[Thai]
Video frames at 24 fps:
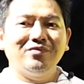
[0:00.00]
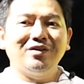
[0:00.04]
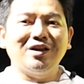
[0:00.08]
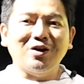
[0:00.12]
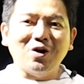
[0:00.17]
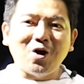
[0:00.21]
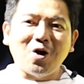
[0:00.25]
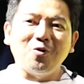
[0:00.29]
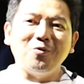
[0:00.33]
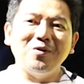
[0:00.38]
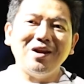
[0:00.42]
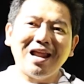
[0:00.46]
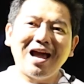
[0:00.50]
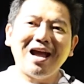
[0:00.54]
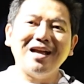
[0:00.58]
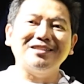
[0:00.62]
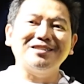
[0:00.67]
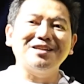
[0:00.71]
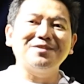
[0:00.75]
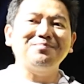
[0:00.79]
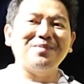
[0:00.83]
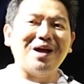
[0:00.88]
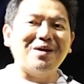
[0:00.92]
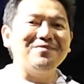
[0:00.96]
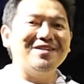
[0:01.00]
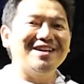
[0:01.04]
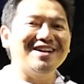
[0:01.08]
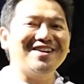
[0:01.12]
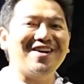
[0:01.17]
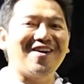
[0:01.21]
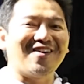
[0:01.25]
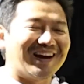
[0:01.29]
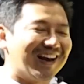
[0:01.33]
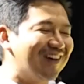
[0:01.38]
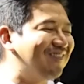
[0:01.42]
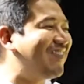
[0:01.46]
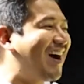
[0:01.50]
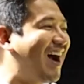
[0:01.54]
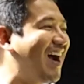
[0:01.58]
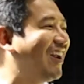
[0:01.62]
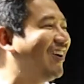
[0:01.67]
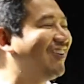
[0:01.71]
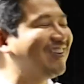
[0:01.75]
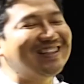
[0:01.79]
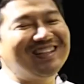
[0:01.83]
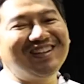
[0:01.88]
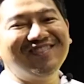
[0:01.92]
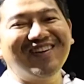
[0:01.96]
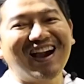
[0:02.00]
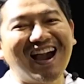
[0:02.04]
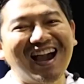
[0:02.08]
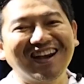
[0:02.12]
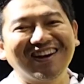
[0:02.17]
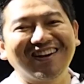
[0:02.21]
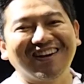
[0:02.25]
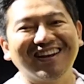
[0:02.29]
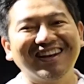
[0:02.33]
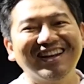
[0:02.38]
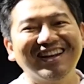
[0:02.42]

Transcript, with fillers: แต่ขอเวลาอีกสักแป๊บนึงขอระบายรถที่บ้านก่